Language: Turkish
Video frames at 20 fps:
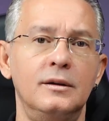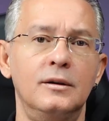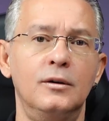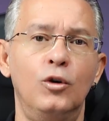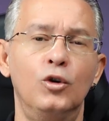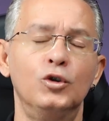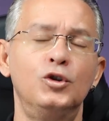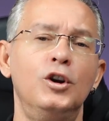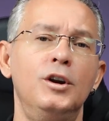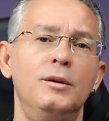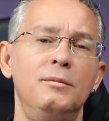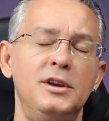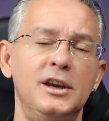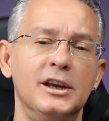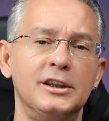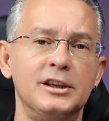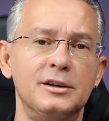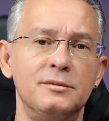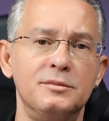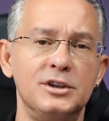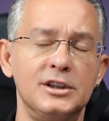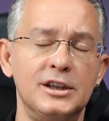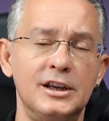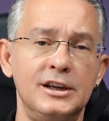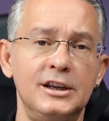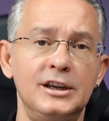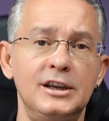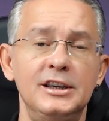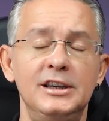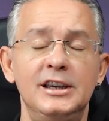O dönemin
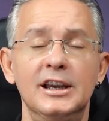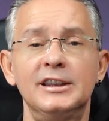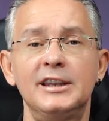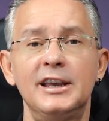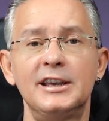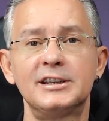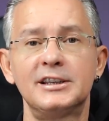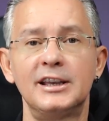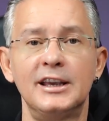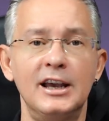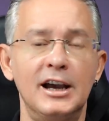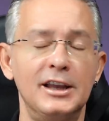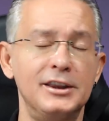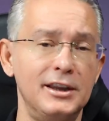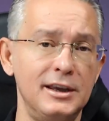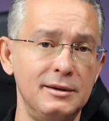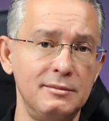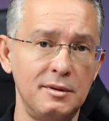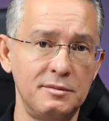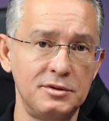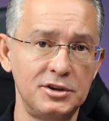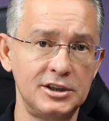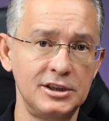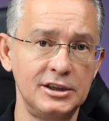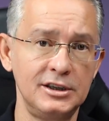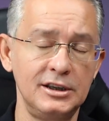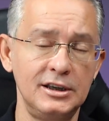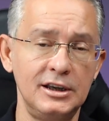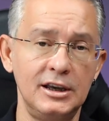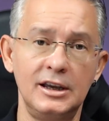yatırımcıları ya Tesla'yı
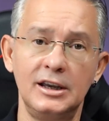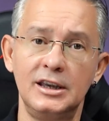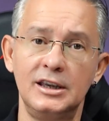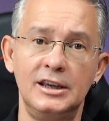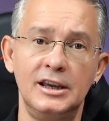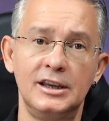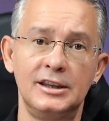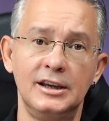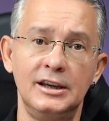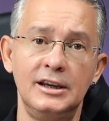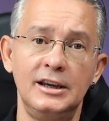anlayamamıştı ya da